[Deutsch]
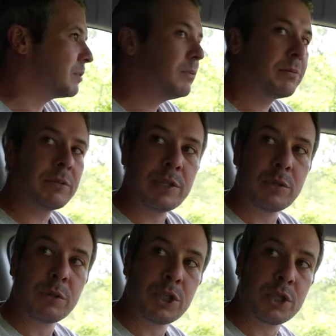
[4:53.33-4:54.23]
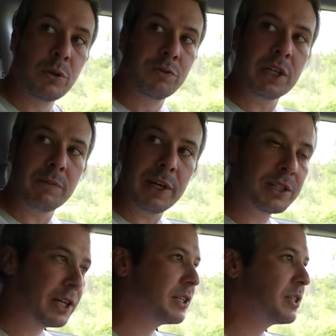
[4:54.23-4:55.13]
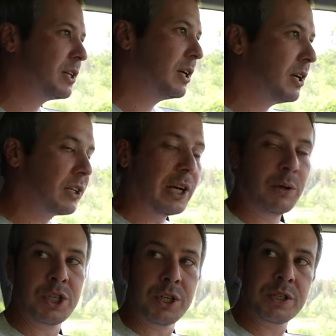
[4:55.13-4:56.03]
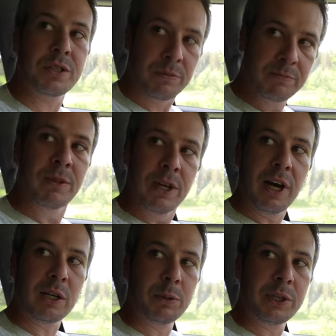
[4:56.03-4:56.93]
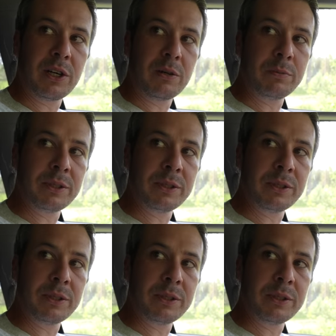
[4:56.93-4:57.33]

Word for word: Ne? Also stufiger Waldrand, Krautschicht, hat man ja kaum